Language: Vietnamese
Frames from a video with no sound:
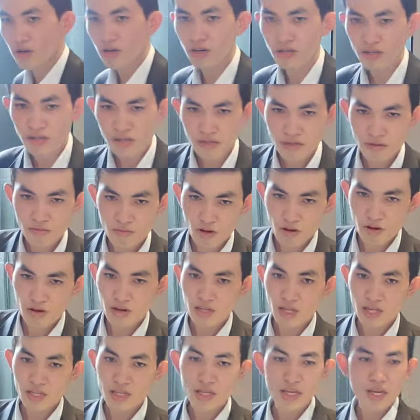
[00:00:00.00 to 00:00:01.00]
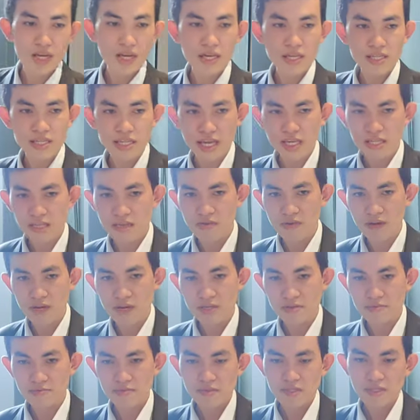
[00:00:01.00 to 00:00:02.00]
người mọi người có thể thiết kế y chang như
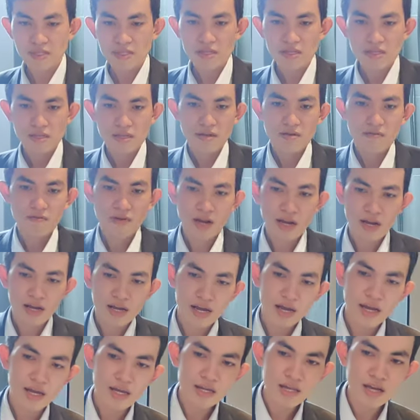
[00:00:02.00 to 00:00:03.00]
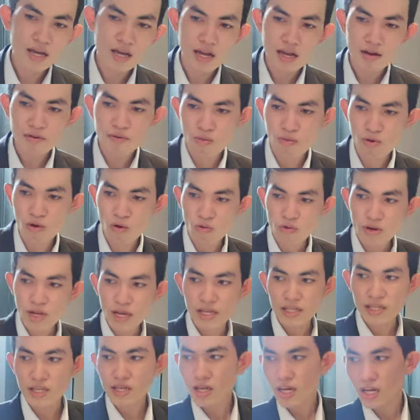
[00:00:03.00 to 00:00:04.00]
vậy và cái à, phòng ngủ
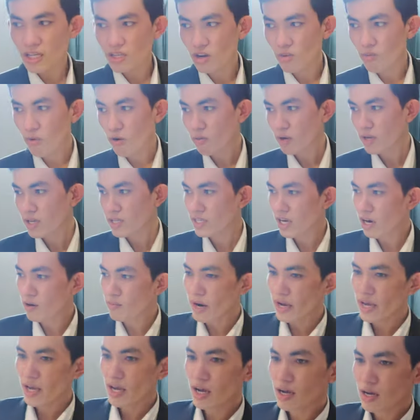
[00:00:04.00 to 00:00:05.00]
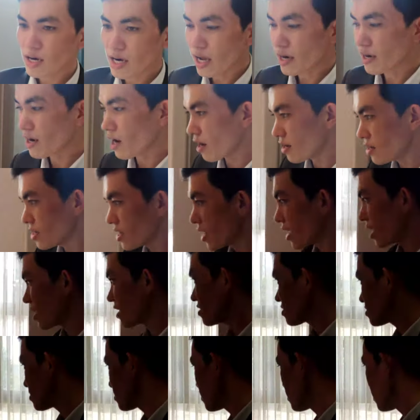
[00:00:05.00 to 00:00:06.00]
này thiết kế cho một cái cháu bé là nữ
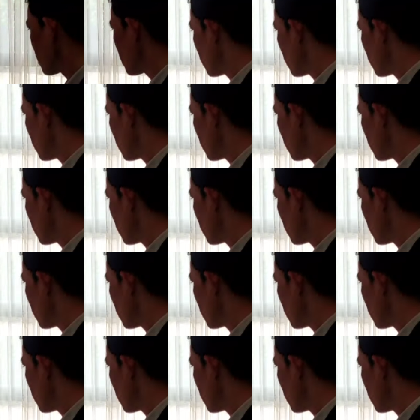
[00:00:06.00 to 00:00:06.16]
ha